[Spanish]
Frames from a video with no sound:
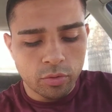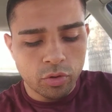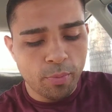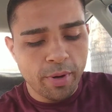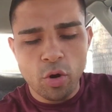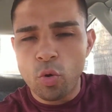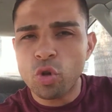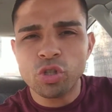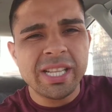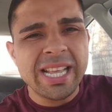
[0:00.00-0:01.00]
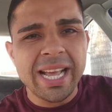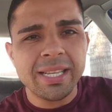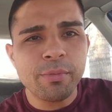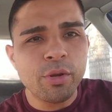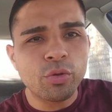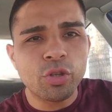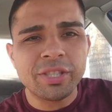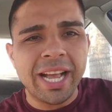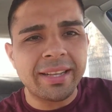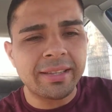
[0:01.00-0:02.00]
Tómenlo unos 10
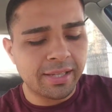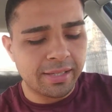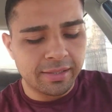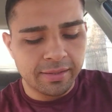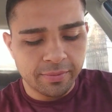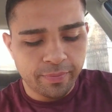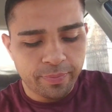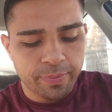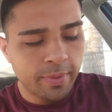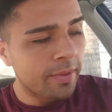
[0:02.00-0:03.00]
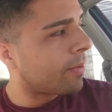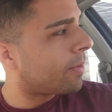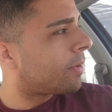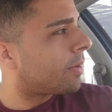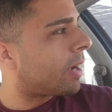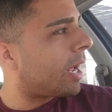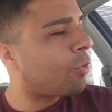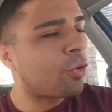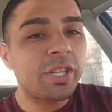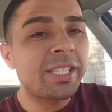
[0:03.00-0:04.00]
minutos antes.
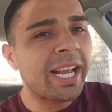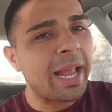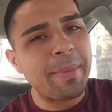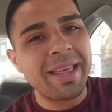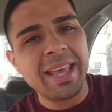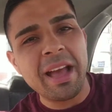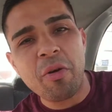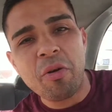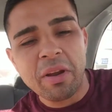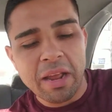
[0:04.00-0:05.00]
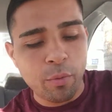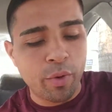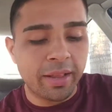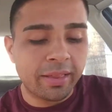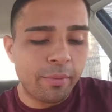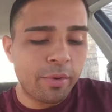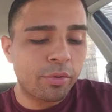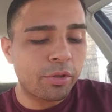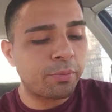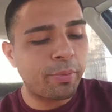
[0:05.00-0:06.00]
Algunos dicen que media hora, 40
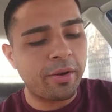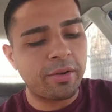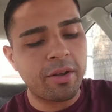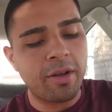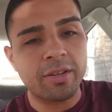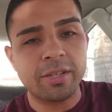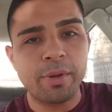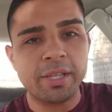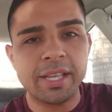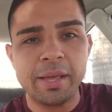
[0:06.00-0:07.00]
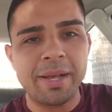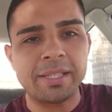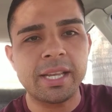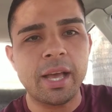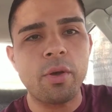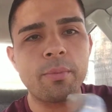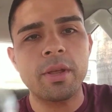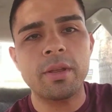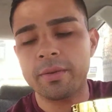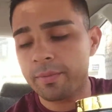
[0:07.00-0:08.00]
minutos, pero no, se me hace demasiado a
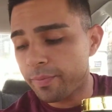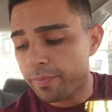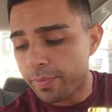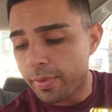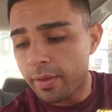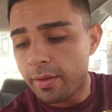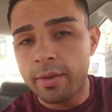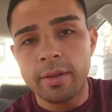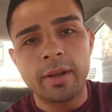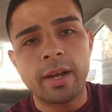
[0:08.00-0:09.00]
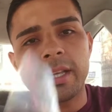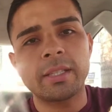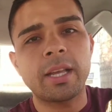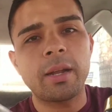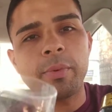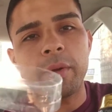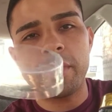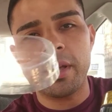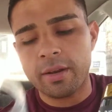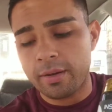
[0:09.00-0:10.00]
mí está el
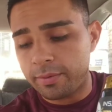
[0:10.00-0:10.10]
primer